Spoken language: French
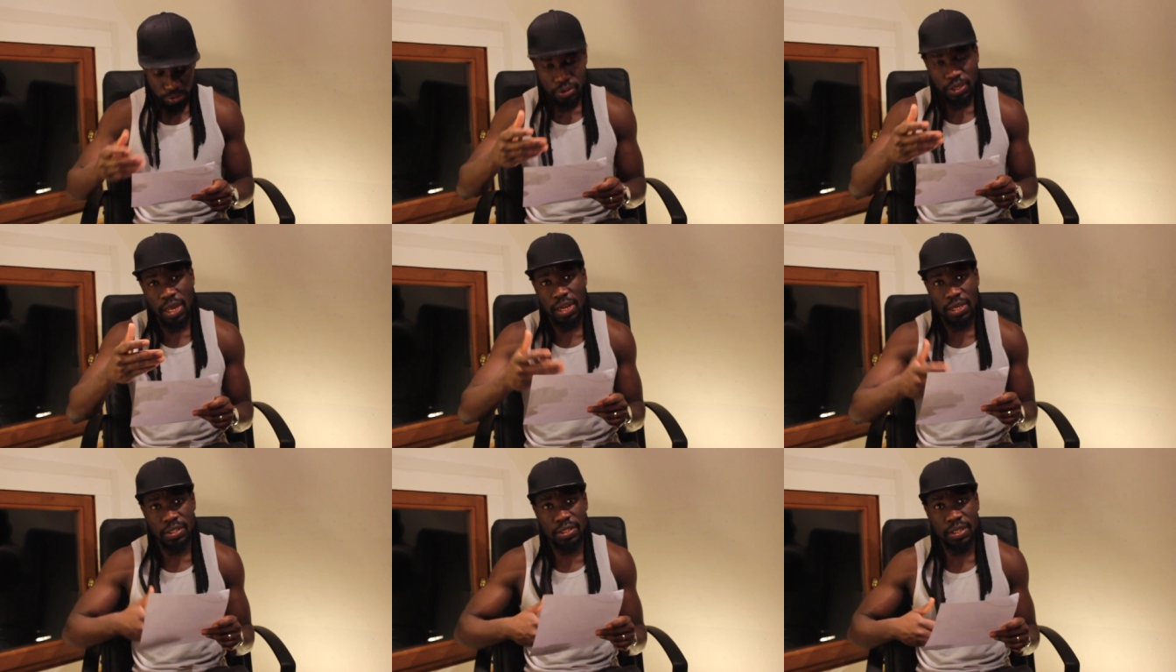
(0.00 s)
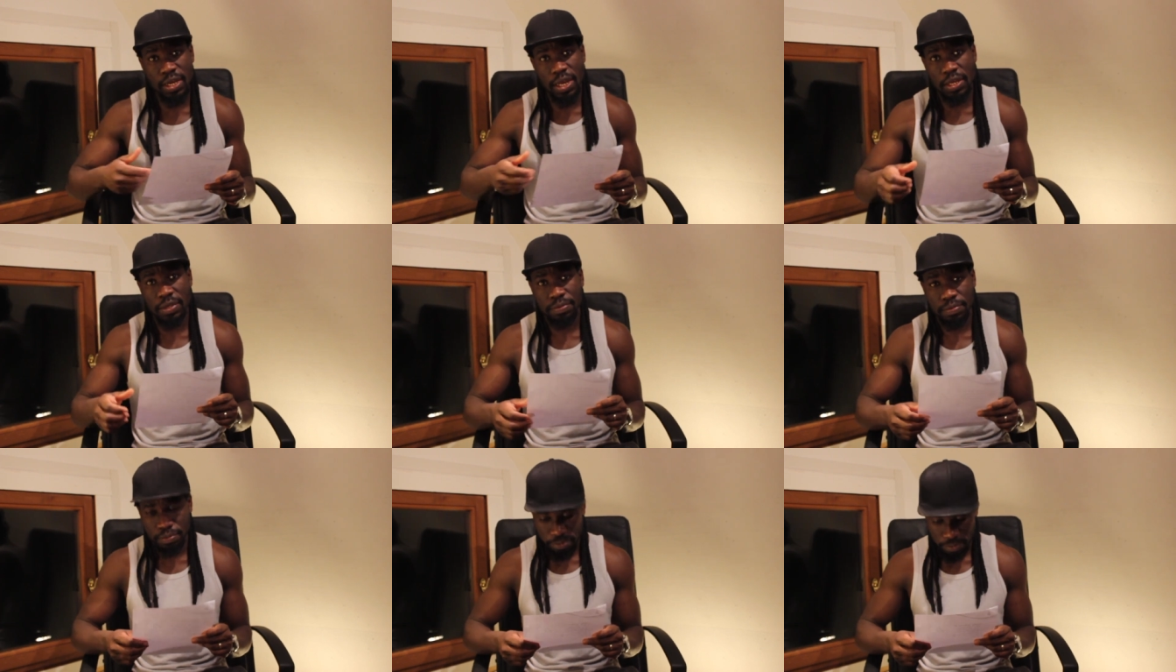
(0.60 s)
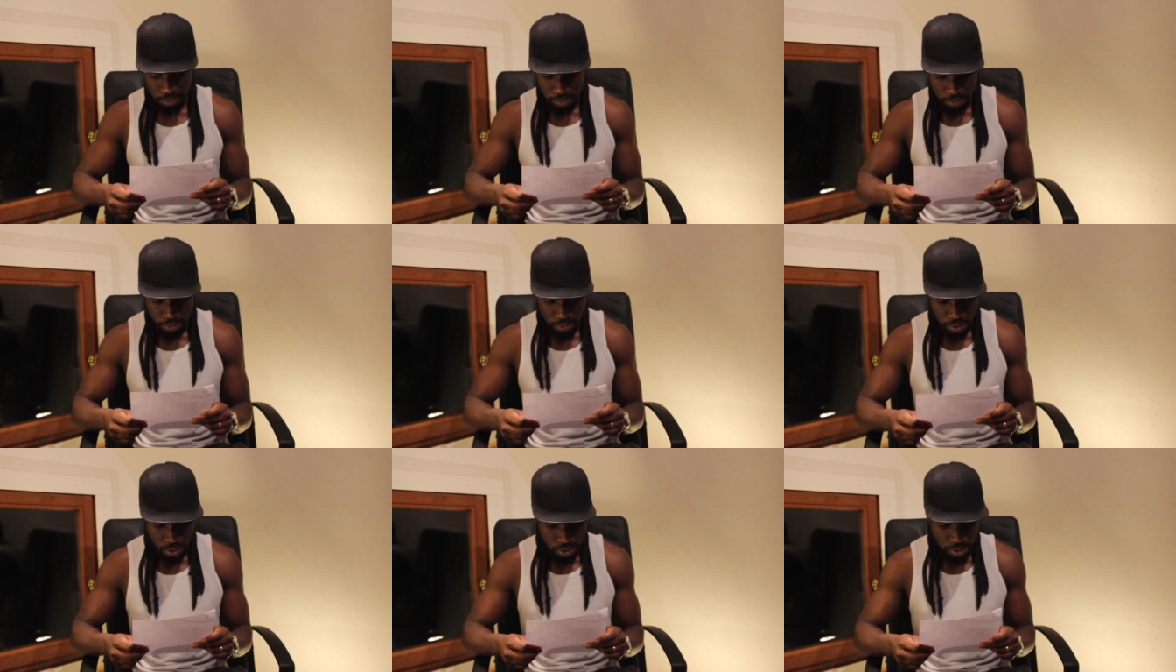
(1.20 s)
tout est aligné là.
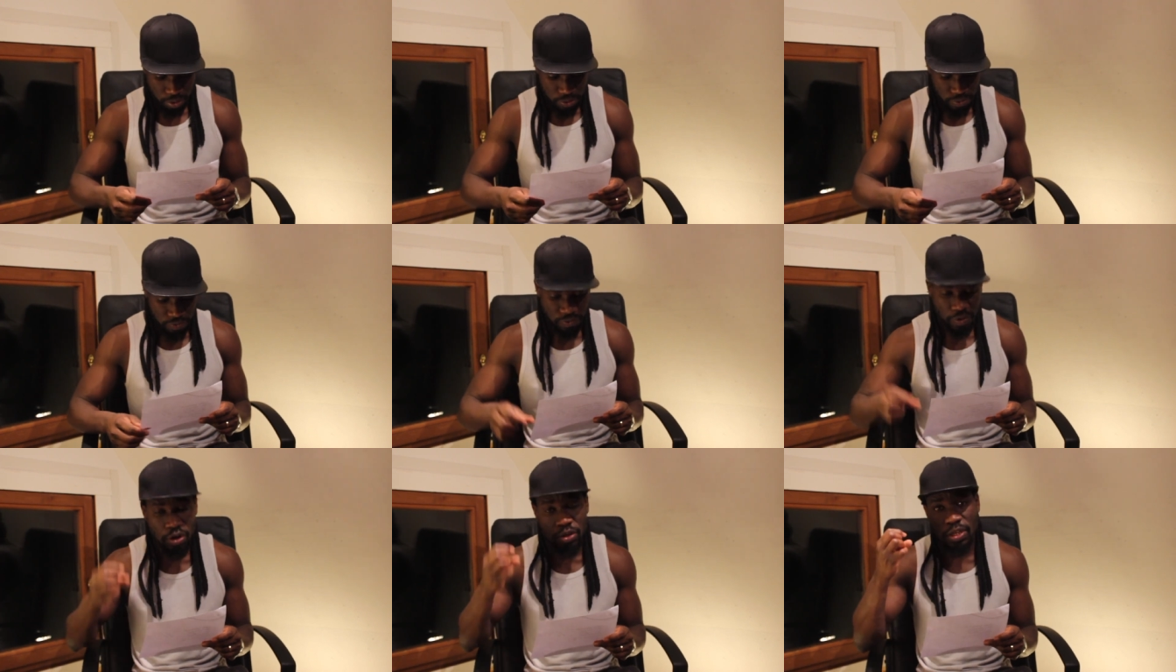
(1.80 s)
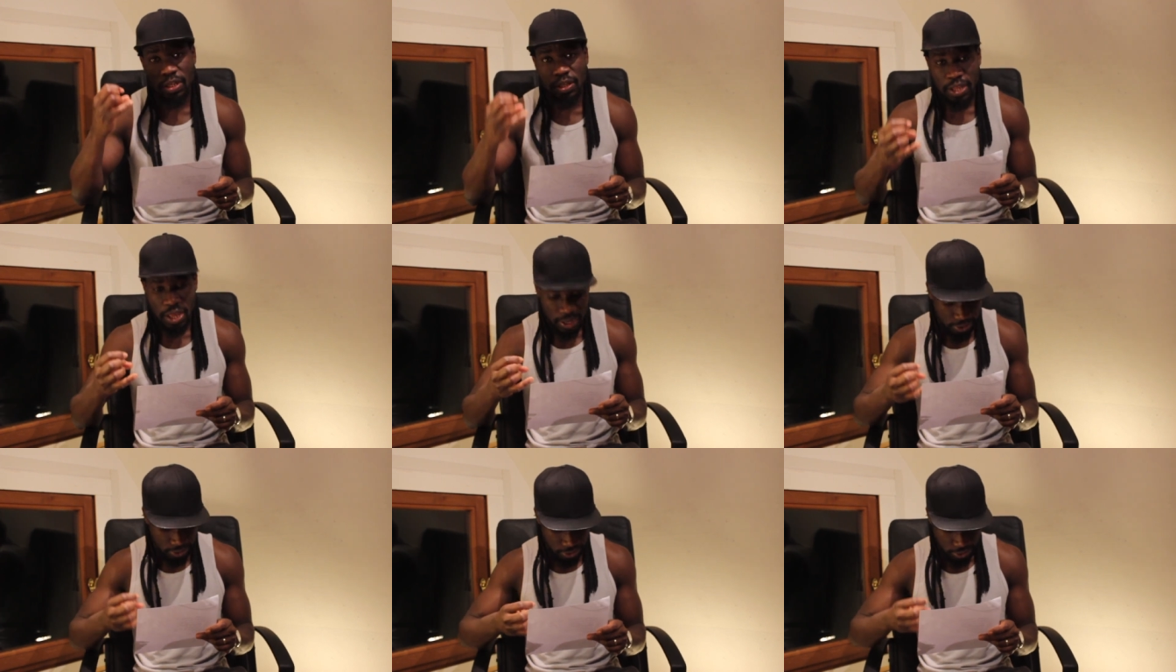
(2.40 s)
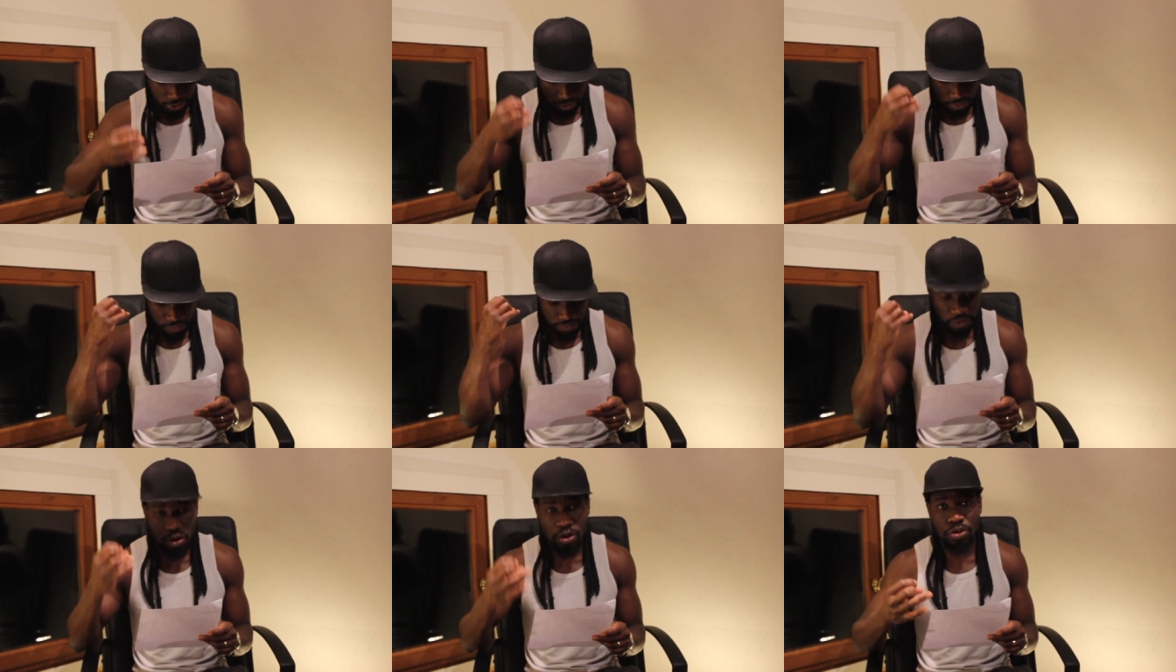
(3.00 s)
Vol de texte,
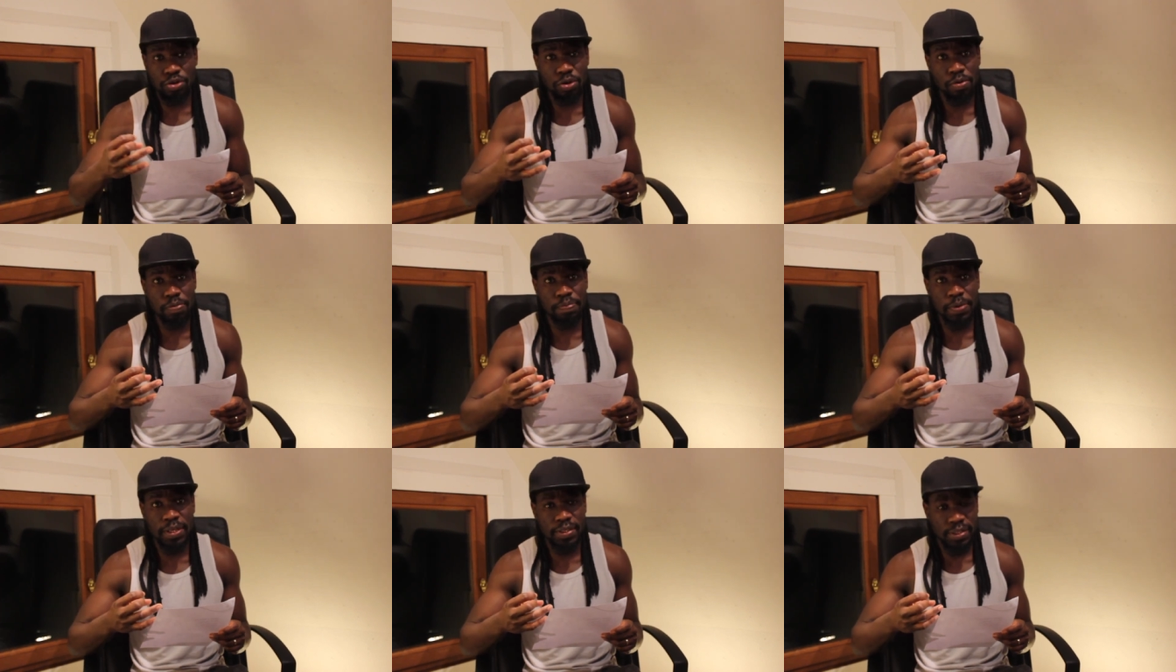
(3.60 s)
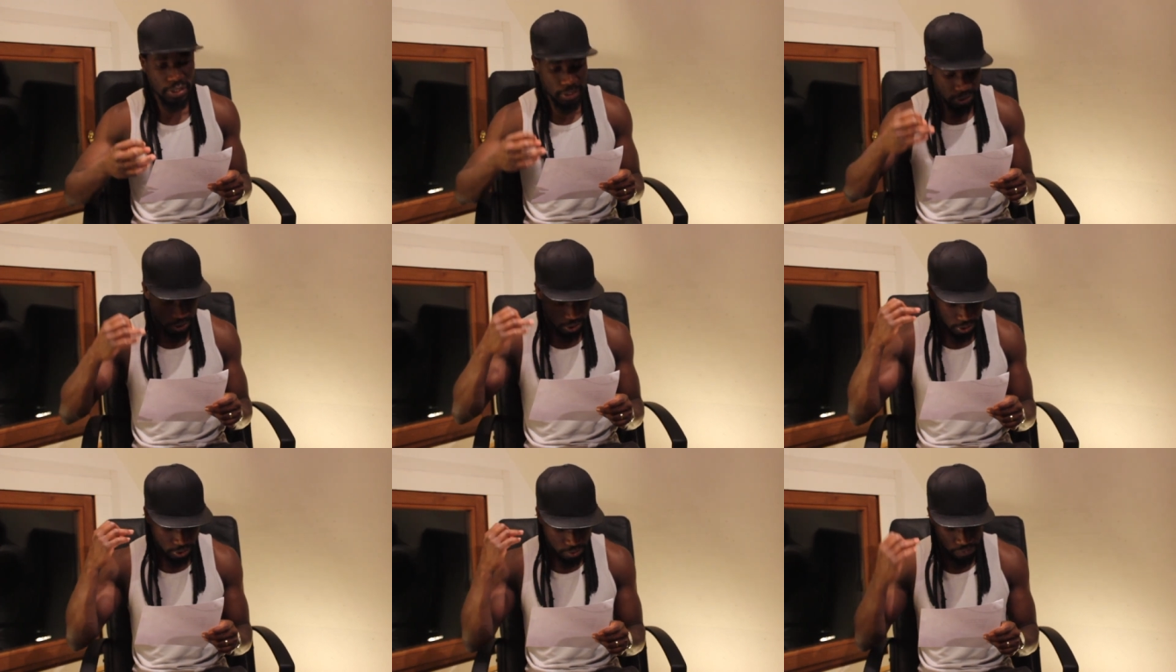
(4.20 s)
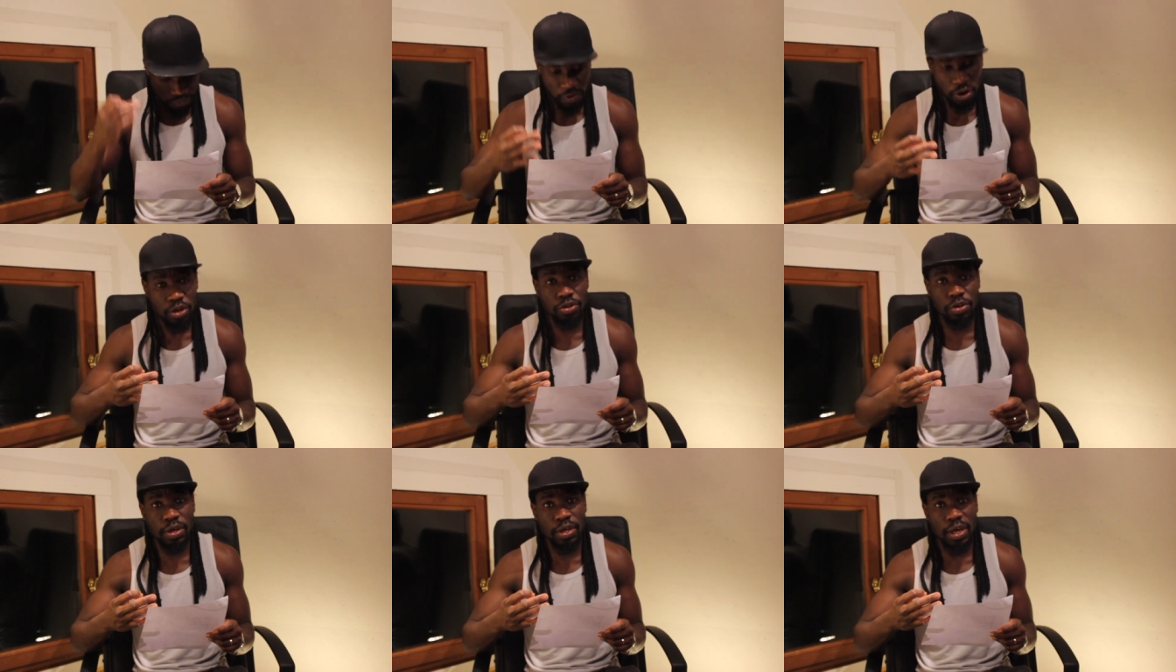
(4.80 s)
vol de beats,
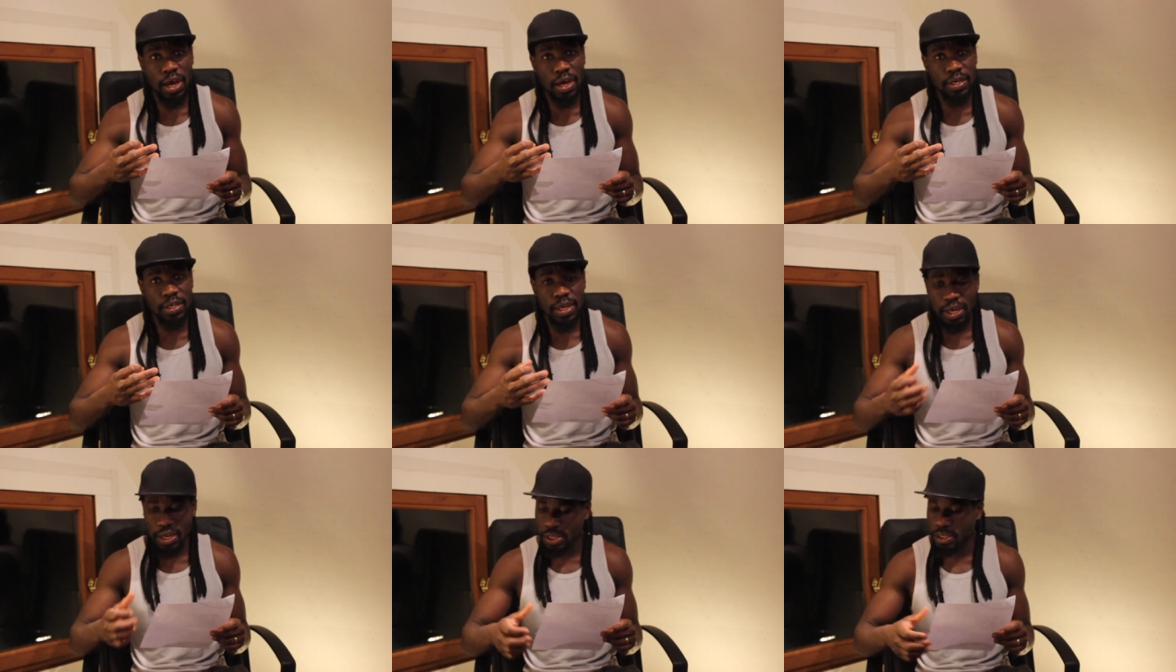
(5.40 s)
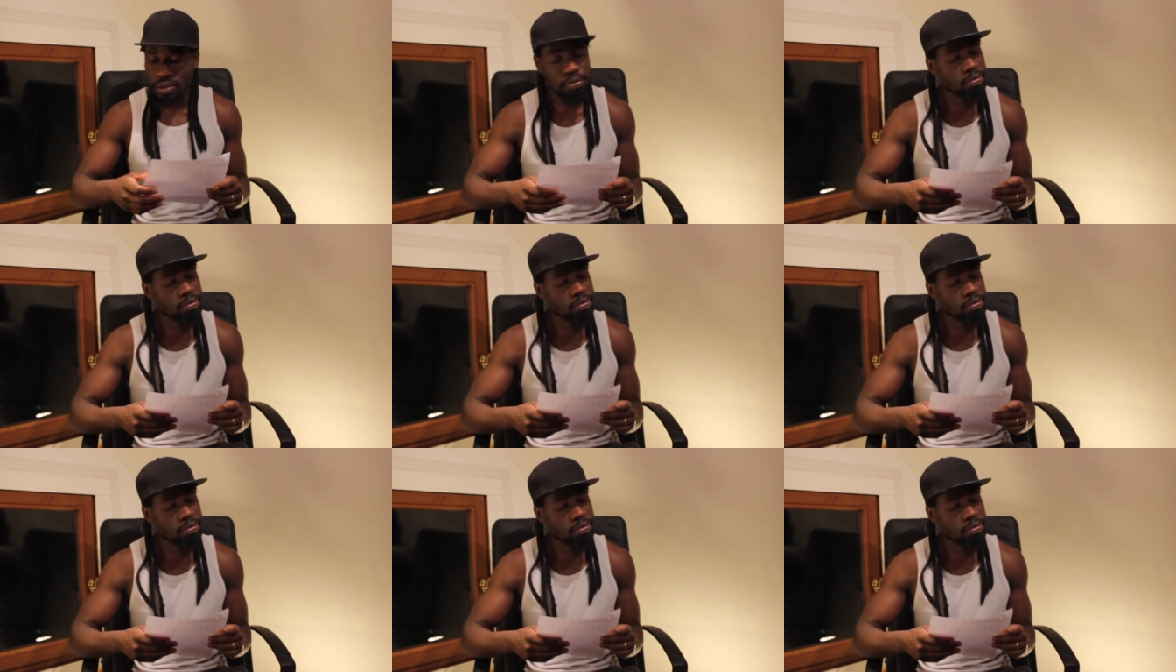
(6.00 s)
vol de carrière,